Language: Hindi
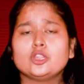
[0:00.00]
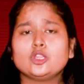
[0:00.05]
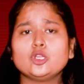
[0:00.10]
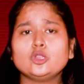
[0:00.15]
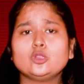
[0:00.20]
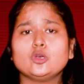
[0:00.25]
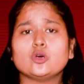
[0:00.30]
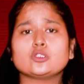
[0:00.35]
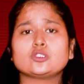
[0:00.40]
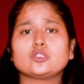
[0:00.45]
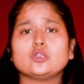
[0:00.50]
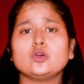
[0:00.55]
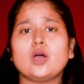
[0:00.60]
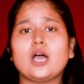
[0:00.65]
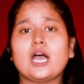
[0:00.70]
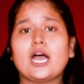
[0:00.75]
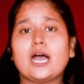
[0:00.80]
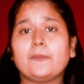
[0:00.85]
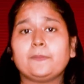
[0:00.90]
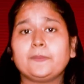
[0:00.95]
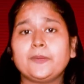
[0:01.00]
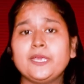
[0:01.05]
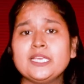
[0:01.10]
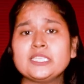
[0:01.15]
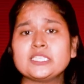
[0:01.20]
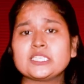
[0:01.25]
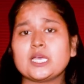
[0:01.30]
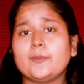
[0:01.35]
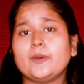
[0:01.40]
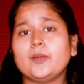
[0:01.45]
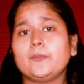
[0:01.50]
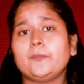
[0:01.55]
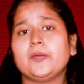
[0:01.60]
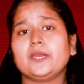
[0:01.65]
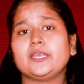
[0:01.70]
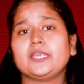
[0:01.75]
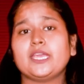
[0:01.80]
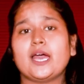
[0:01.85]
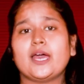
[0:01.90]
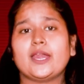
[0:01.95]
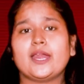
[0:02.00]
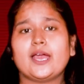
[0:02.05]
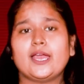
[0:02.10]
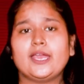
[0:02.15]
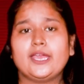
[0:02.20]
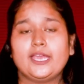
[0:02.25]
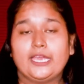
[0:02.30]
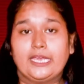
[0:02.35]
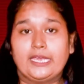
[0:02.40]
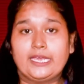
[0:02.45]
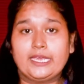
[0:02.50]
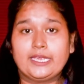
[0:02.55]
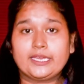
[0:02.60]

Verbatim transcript: तो दोस्तों आपकी इस खबर पर क्या राय है